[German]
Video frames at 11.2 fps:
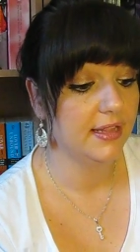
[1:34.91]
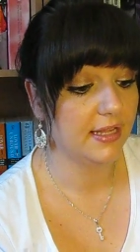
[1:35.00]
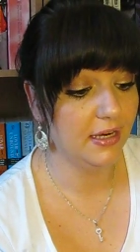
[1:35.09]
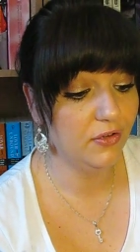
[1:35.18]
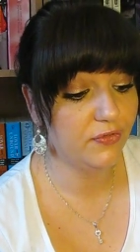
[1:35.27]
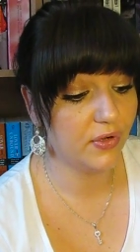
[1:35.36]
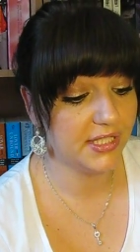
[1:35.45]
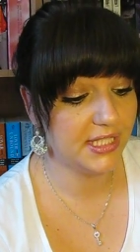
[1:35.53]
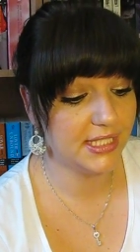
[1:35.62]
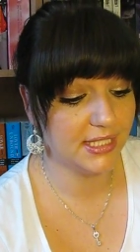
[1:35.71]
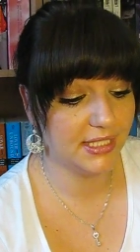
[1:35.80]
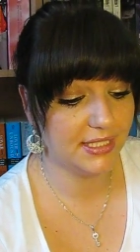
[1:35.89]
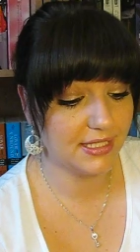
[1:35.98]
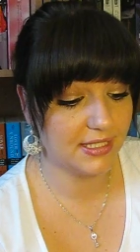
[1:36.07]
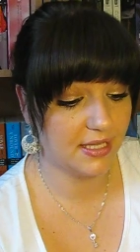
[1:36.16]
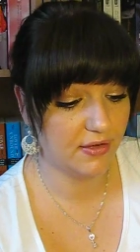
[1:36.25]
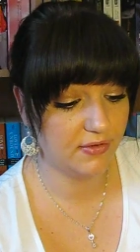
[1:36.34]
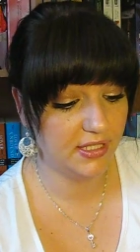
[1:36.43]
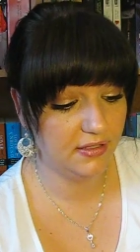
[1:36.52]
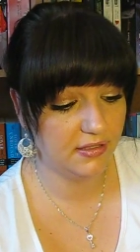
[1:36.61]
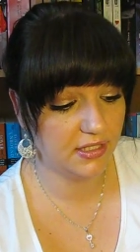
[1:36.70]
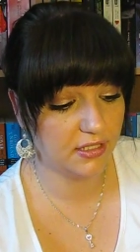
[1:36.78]
Dennoch freut sie sich, dass
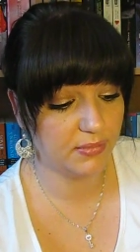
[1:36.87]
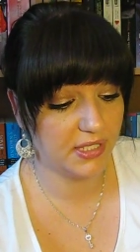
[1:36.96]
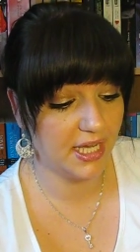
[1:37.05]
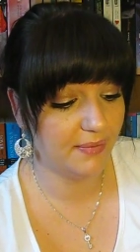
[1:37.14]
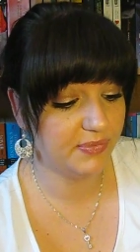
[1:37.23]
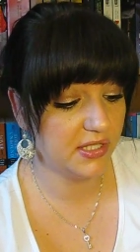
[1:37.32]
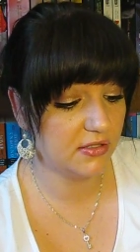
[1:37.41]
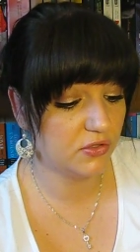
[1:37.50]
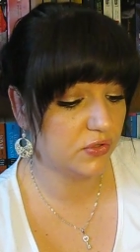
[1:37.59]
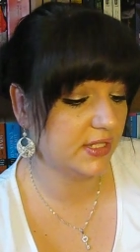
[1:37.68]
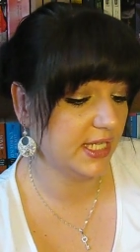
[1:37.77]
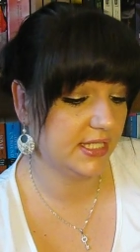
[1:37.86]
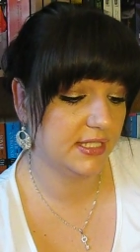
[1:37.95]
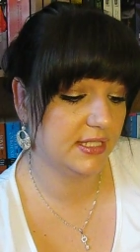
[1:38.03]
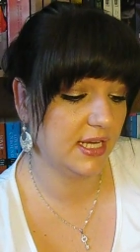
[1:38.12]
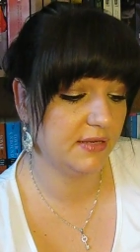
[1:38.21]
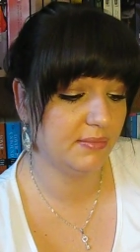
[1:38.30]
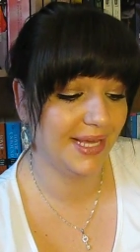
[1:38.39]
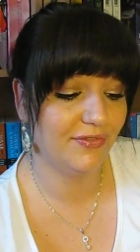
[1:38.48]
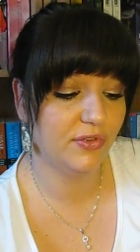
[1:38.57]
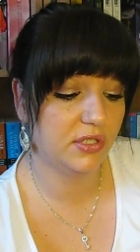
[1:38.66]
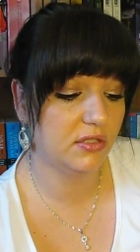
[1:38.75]
Carrie, ihre begabteste Studentin, einen
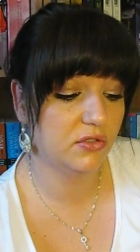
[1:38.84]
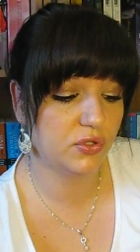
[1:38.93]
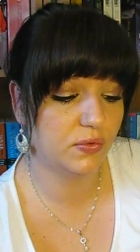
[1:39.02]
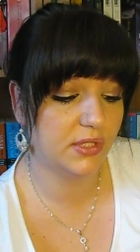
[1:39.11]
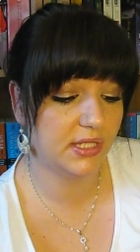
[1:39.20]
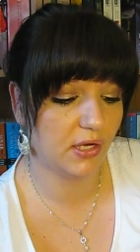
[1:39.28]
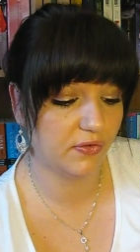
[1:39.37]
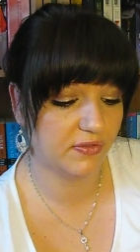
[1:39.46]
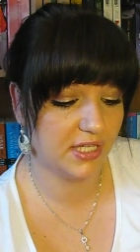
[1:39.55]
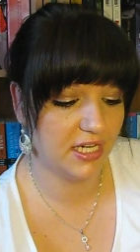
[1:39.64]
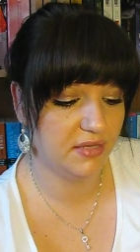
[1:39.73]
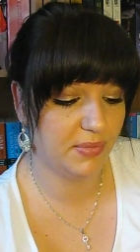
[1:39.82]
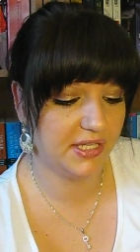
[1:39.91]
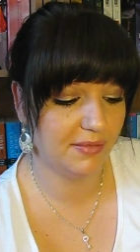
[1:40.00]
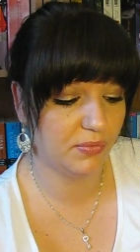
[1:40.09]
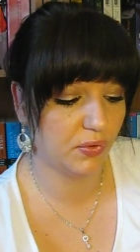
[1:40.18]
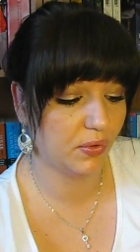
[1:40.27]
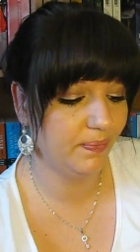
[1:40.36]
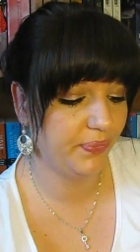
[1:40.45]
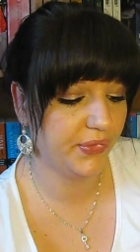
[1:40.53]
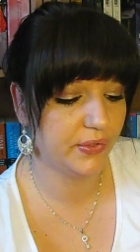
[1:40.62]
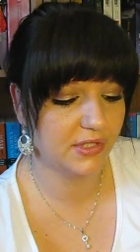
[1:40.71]
mehrwöchigen Studienaufenthalt bei dem
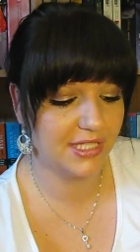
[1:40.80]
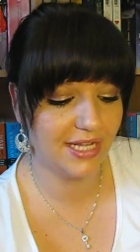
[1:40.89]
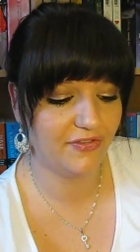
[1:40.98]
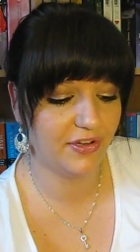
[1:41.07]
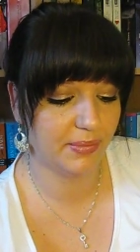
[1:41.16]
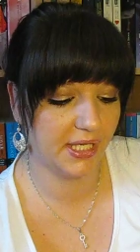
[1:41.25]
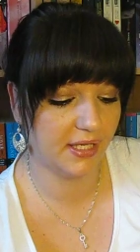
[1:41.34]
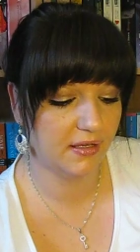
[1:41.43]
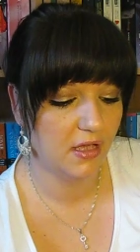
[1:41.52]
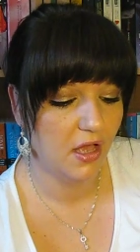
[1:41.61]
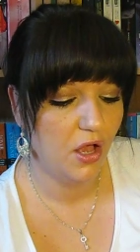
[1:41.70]
berühmten Künstler verbringen